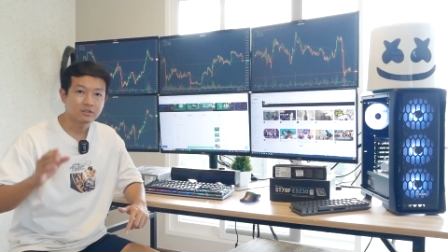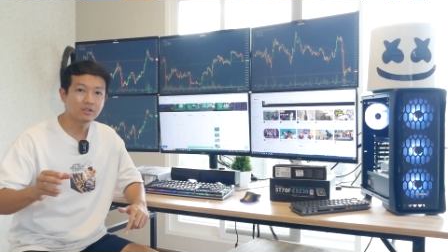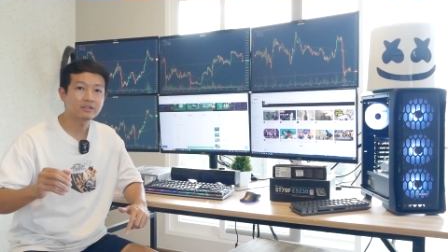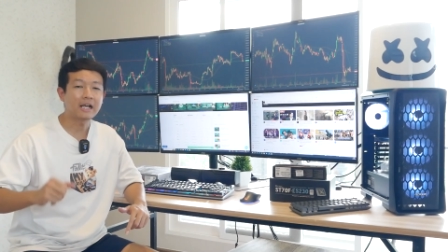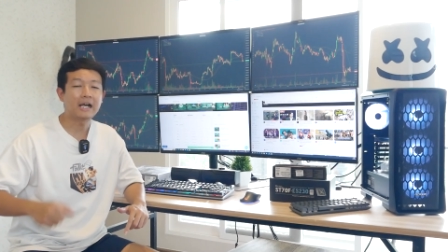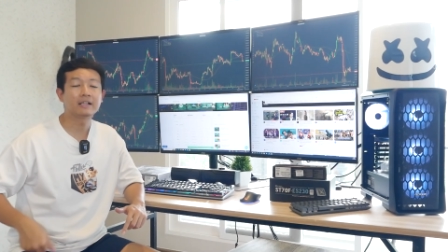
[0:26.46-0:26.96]
ต้
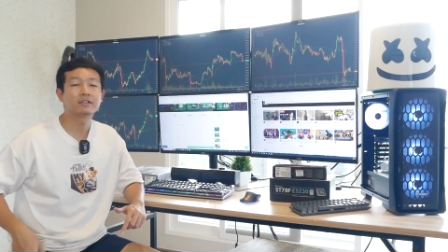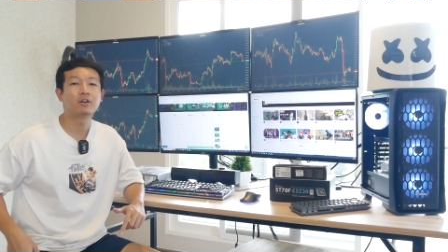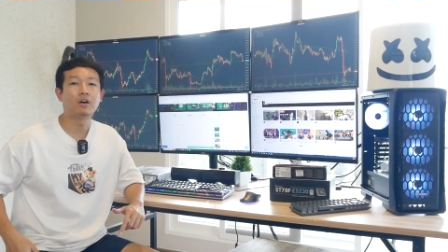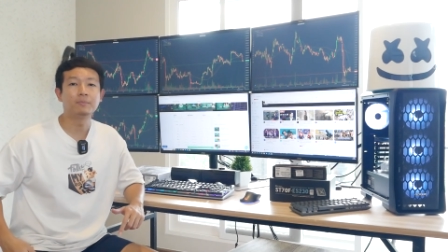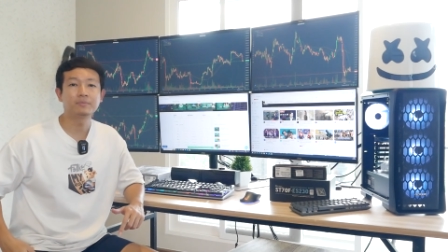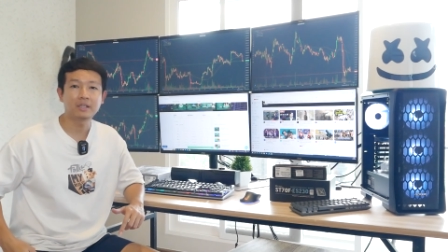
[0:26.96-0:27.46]
องการ
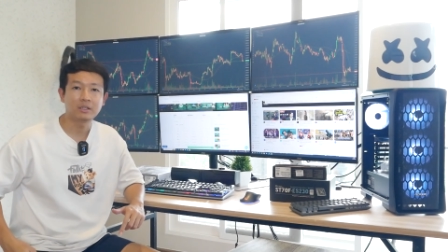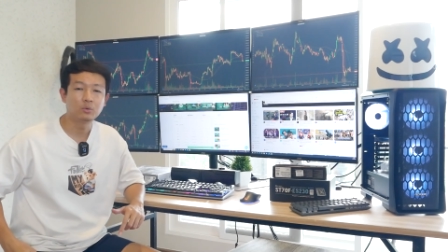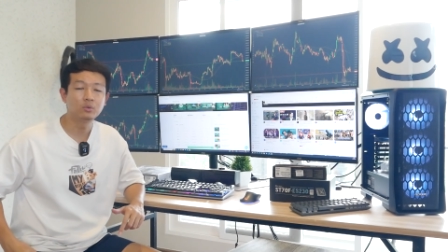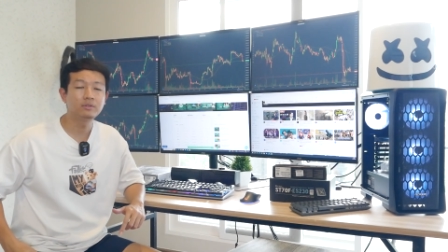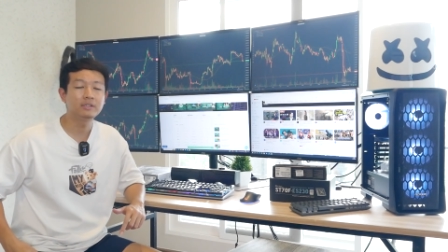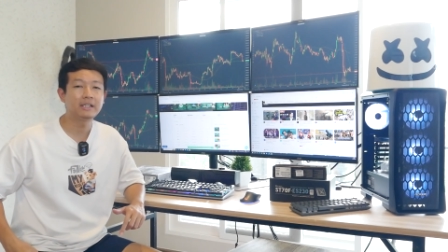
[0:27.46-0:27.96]
คอมเทรด
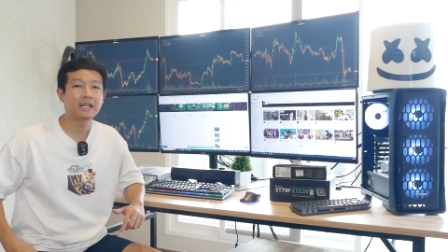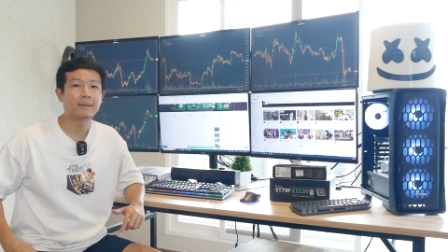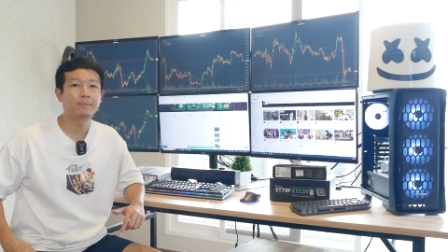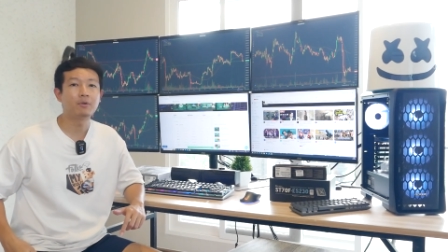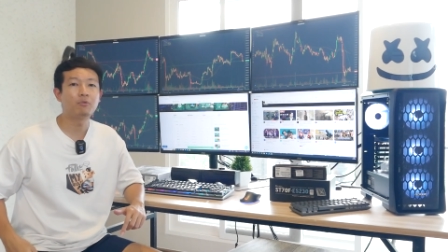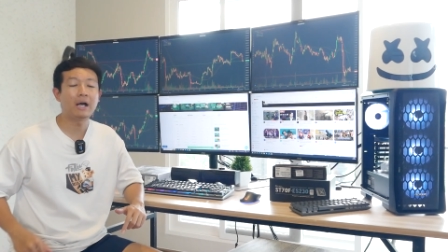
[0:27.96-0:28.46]
หุ้นเลยนะค
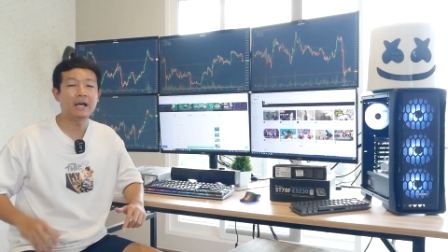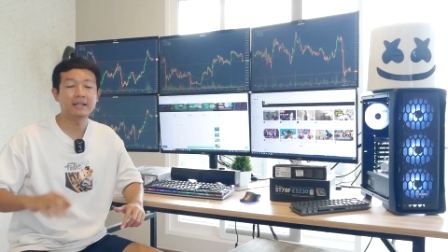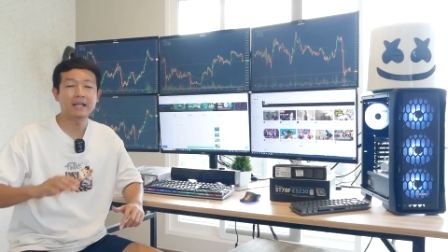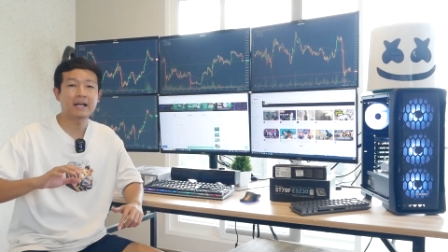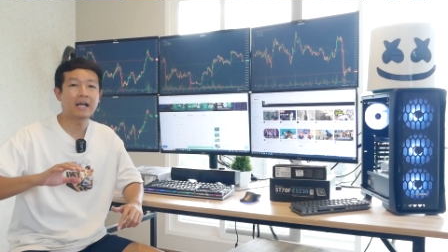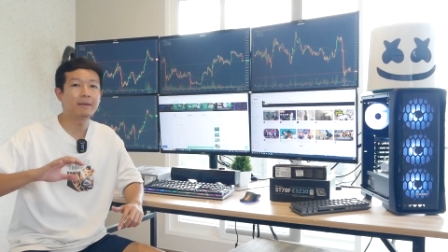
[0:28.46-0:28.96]
รับเพราะว่า
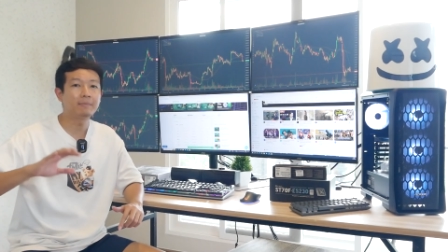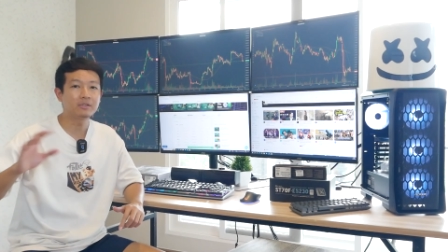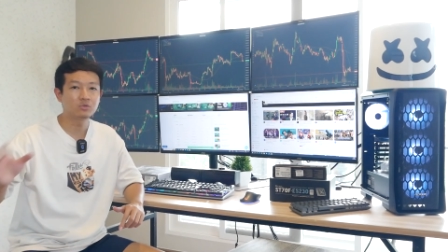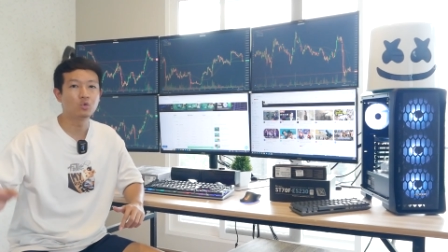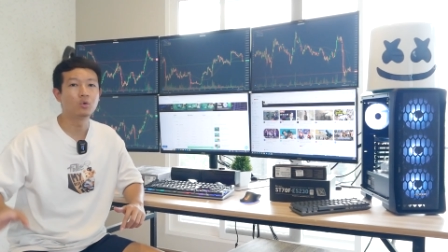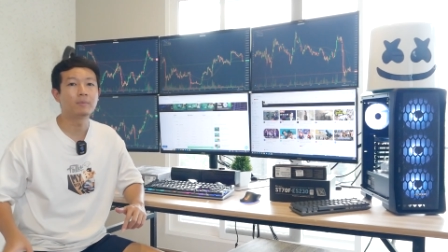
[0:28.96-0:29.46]
ราคาไม่
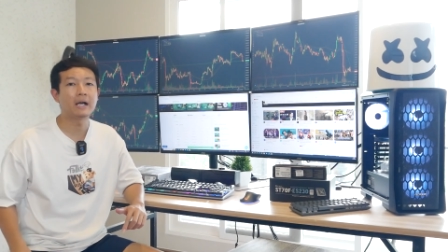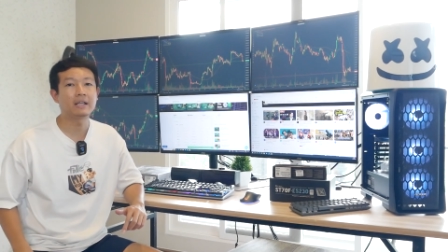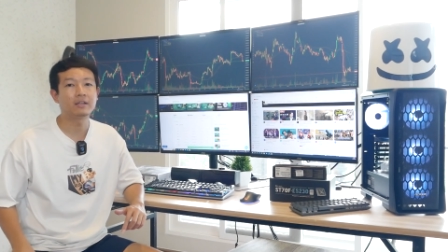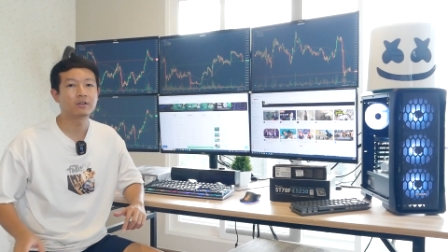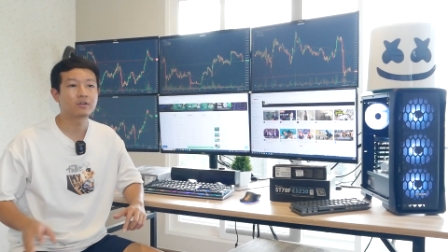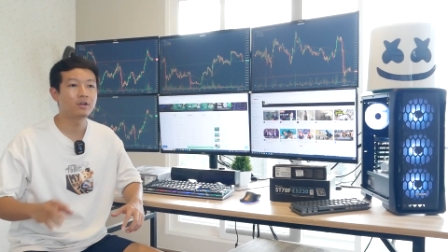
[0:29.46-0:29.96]
สูงมา
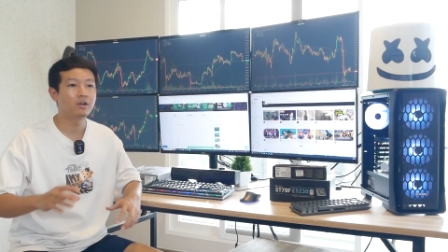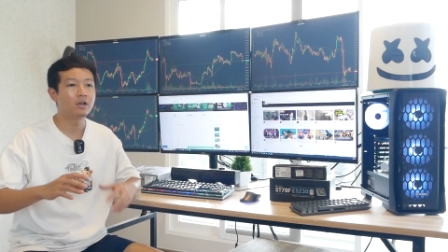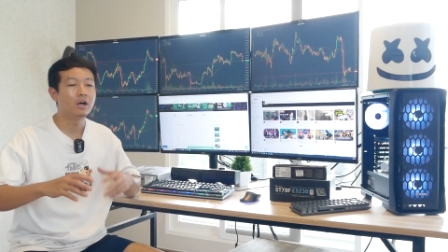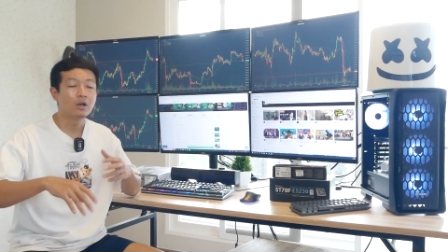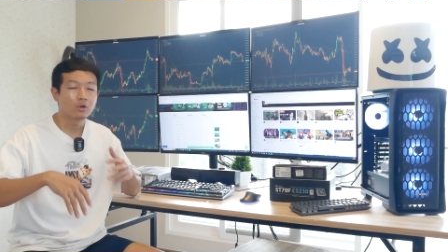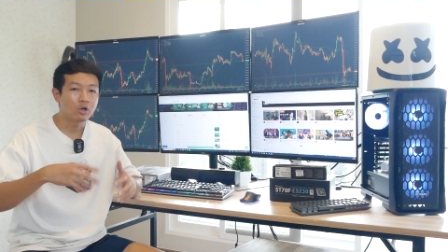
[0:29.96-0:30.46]
กแล้วก็
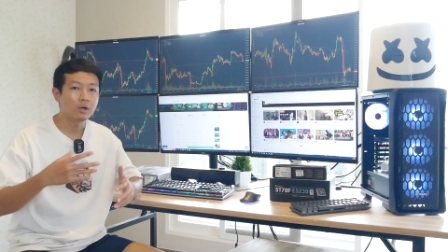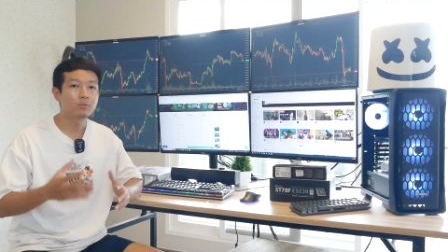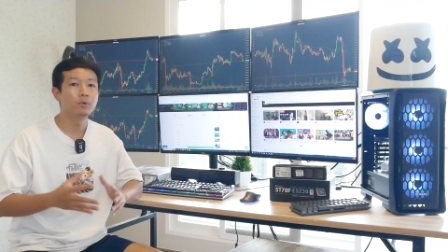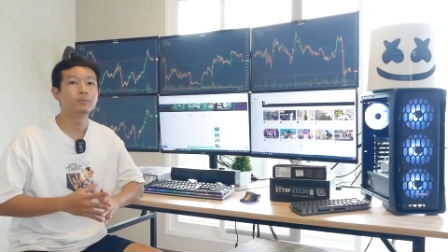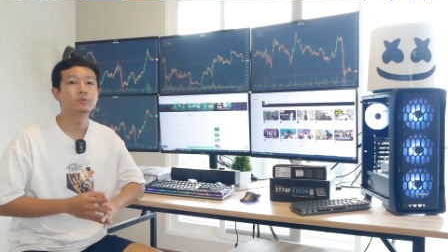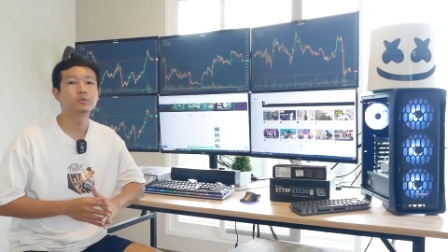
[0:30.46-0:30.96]
ครอบ
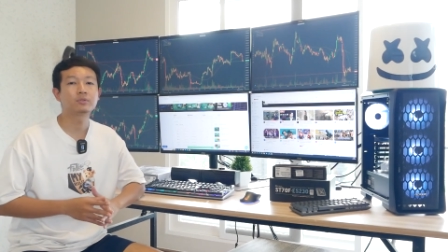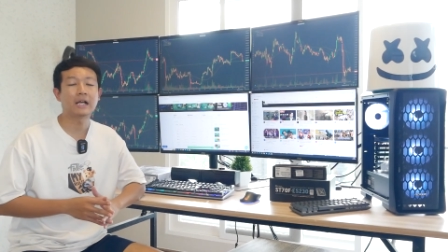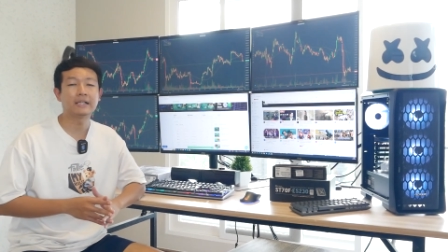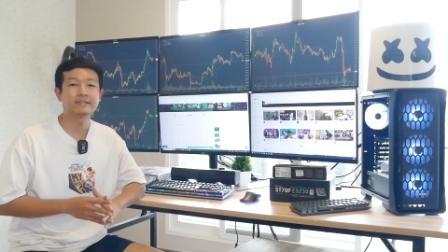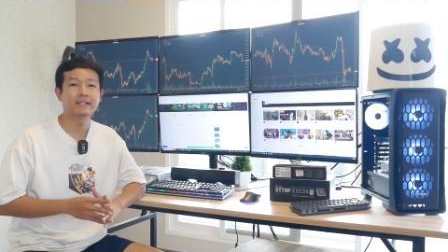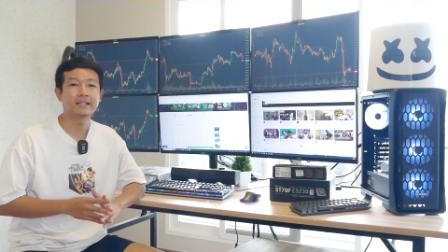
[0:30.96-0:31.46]
คลุมทุก
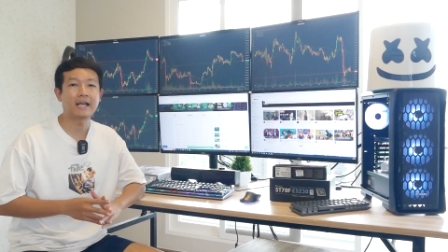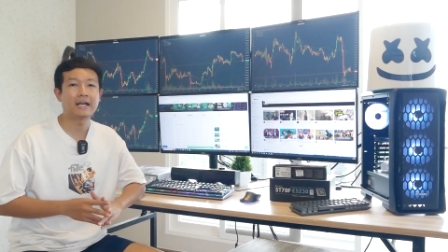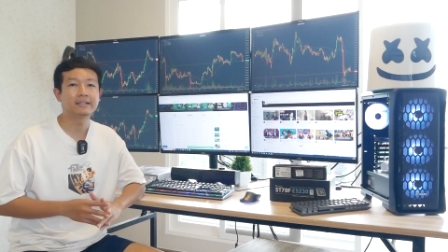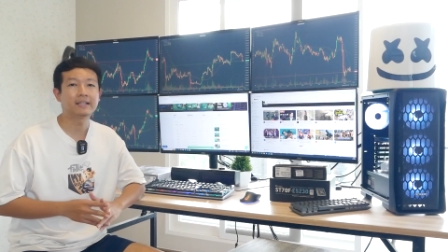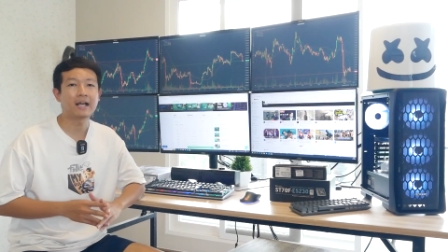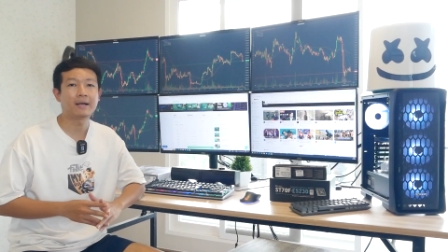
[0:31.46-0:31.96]
การใช้งา
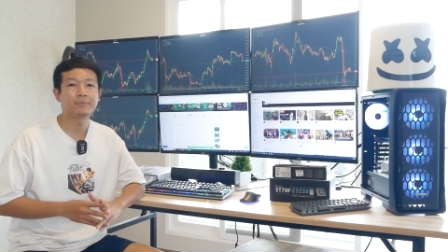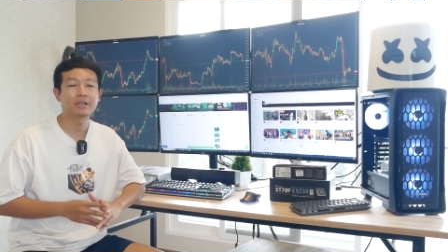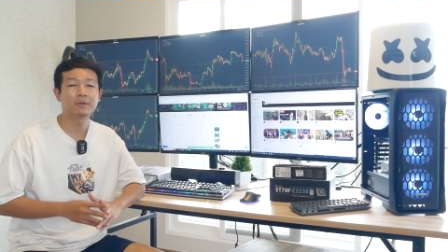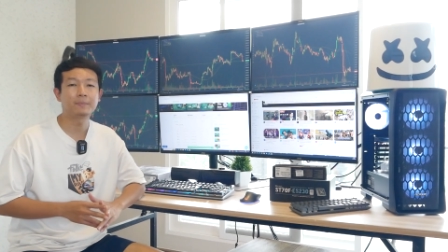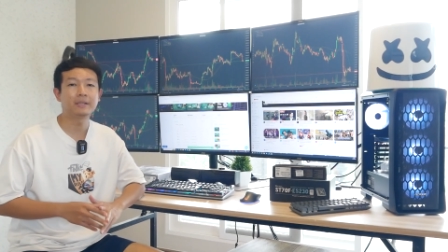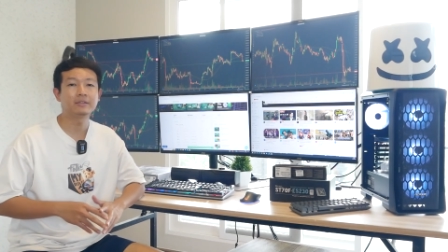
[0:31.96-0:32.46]
นนะครับนั่
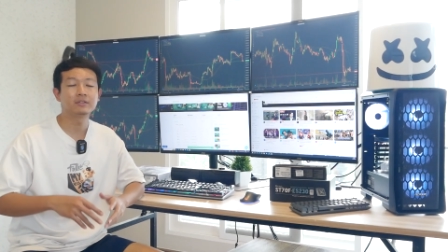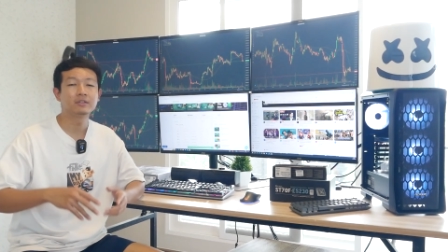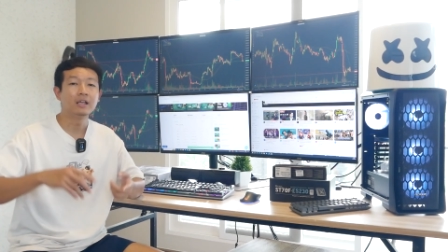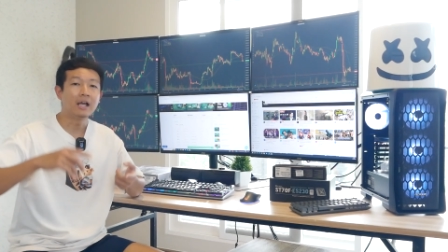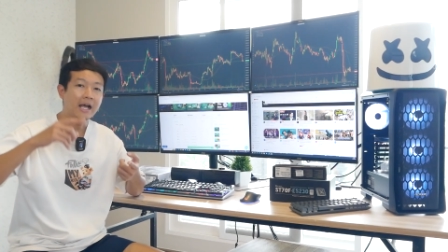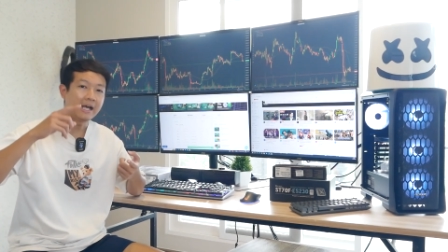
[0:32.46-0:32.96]
นก็เป็น
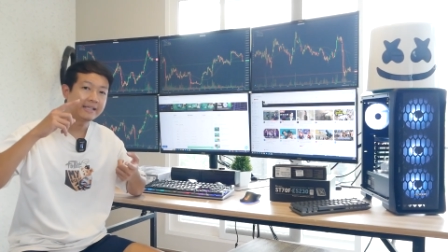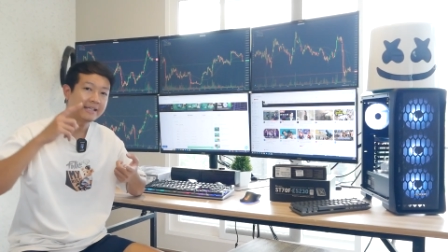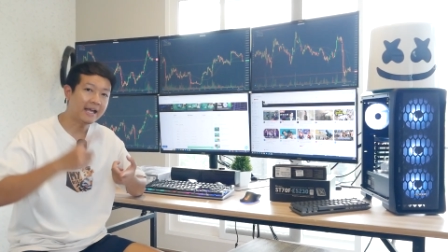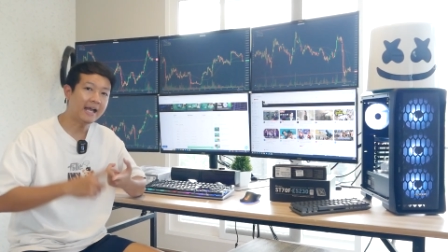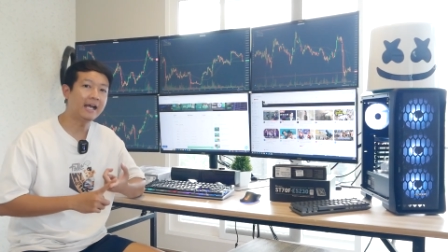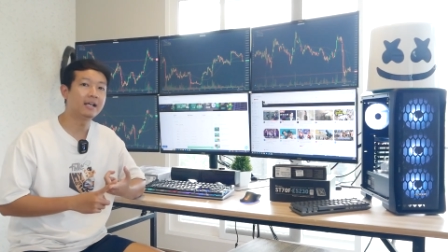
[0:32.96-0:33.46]

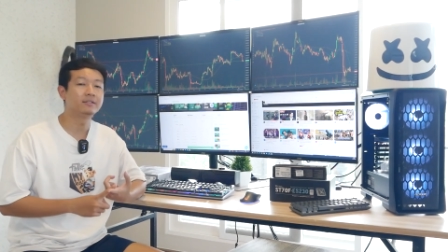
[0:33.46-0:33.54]
i5